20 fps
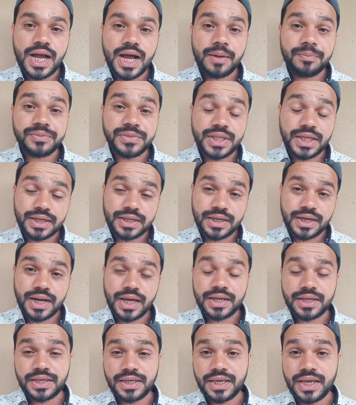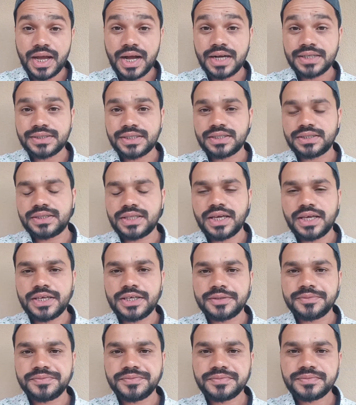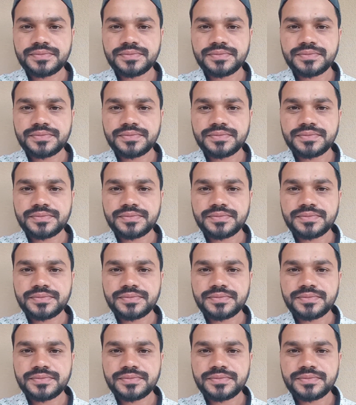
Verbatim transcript: कब तक लग के आ सकता है